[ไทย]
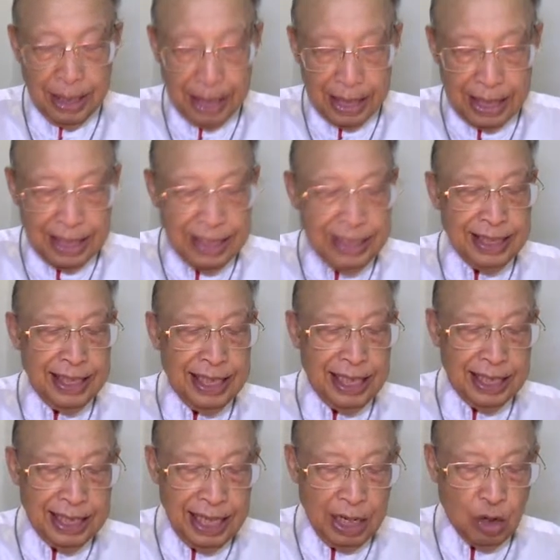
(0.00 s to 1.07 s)
คริสเตียน
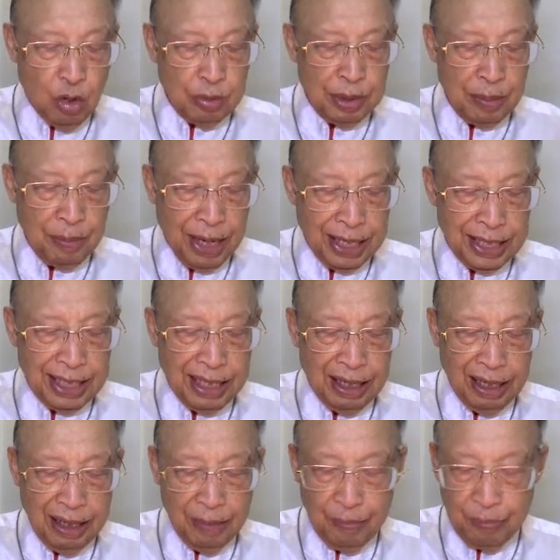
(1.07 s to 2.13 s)
ที่ให้ความสำคัญแก่
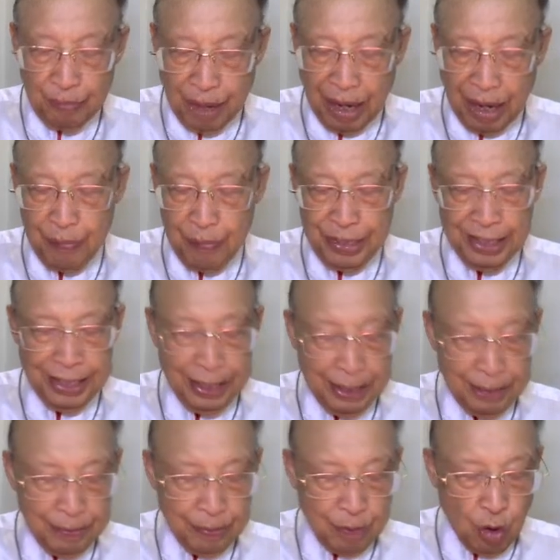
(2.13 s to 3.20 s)
คัมภีร์
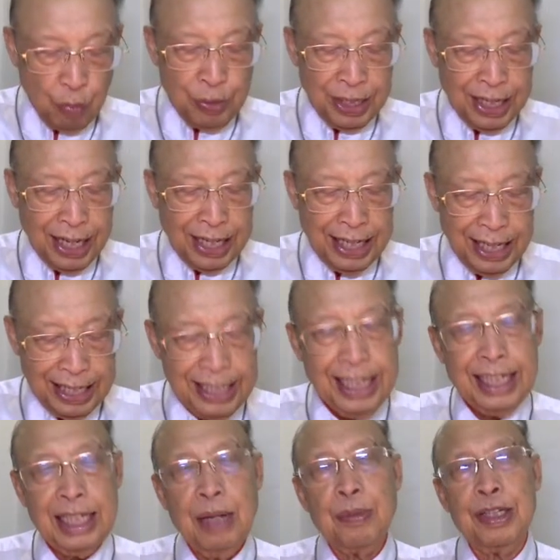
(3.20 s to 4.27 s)
ก็เป็นการให้เกียรติ
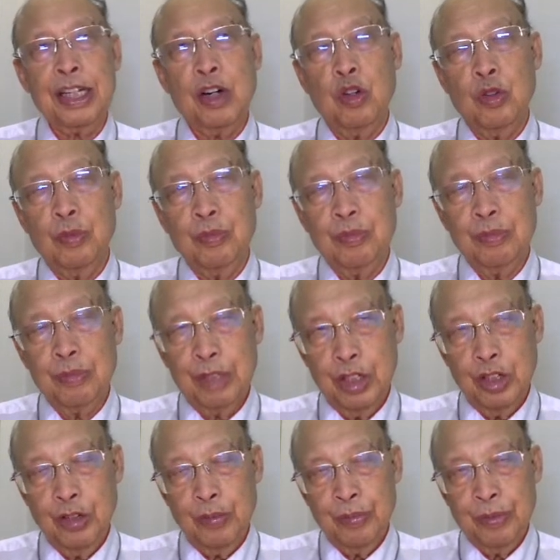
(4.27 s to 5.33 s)
แก่พระเจ้า พี่น้อง
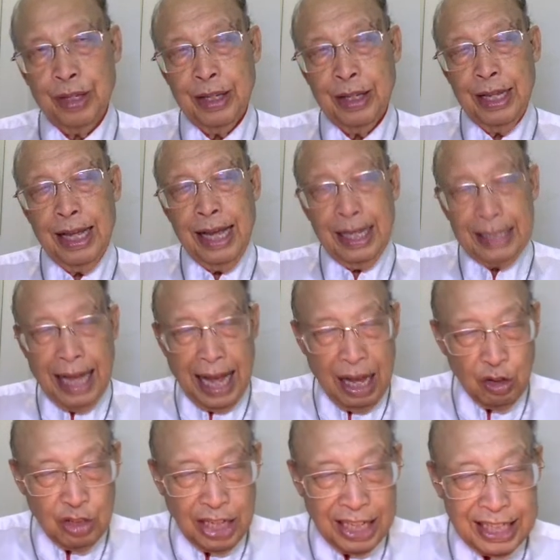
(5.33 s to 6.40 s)
ถ้าเขาอ
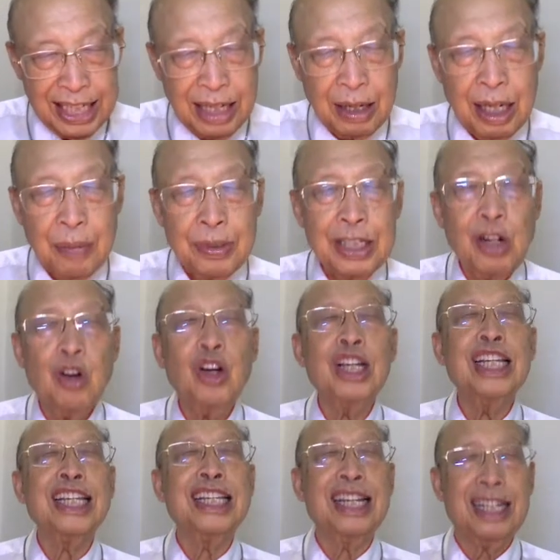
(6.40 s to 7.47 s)
ยากให้เกียรติแก่พระเจ้าให้
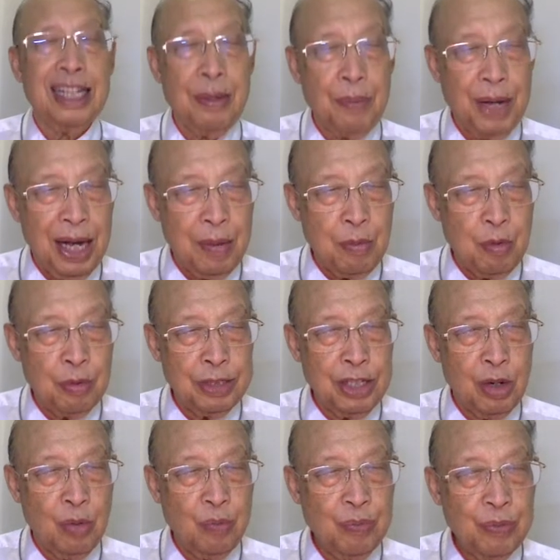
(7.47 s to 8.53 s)
เกียรติแก่พระคำของพระเจ้า
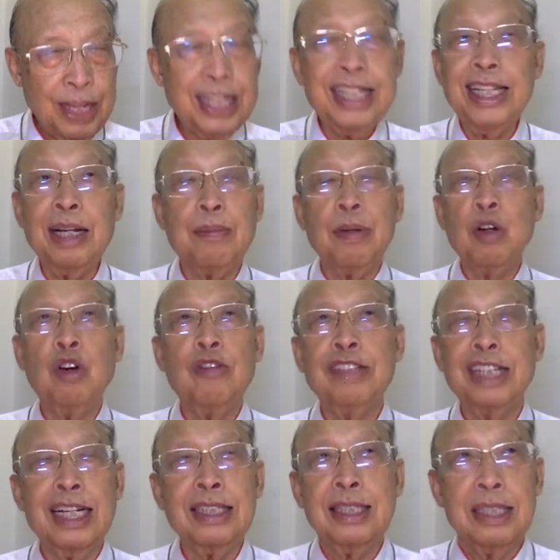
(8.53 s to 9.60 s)
ให้เกียรติไม่ครบมันยัง
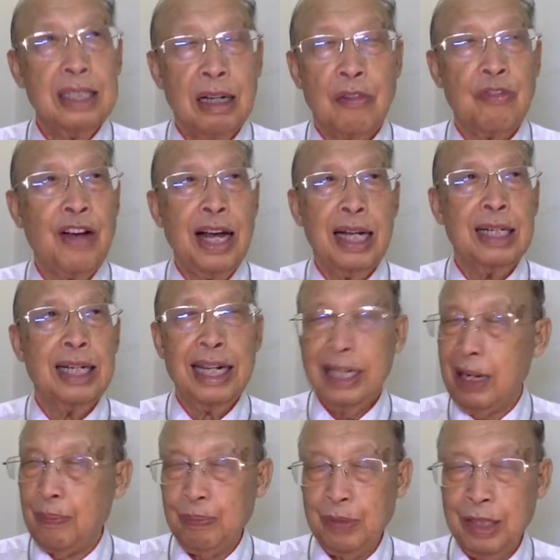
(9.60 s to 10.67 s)
เสื่อฟังและนับ
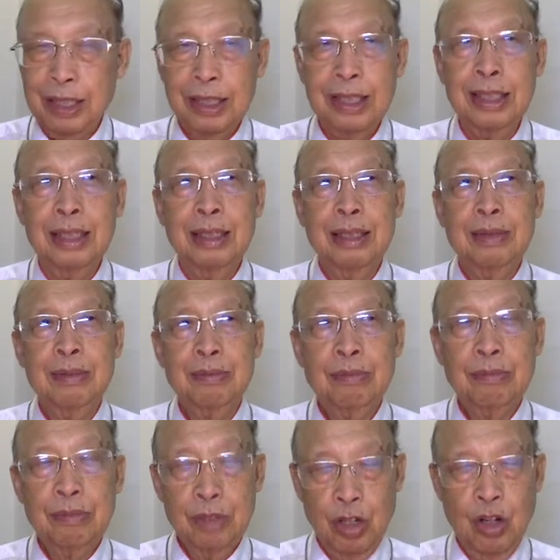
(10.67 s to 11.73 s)
ถือ
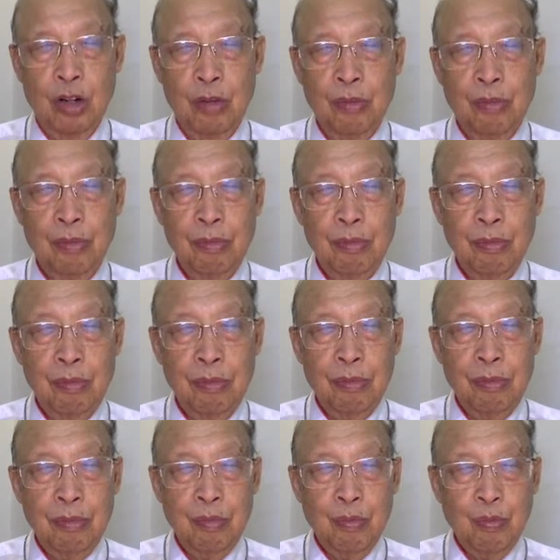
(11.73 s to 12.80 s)
เนาะ
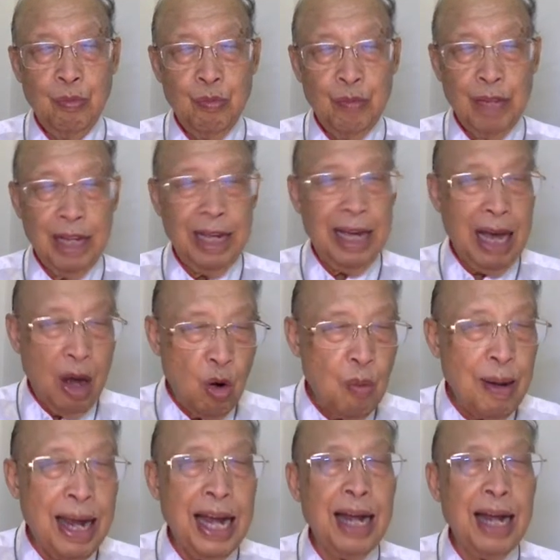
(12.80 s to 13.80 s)
และเอามา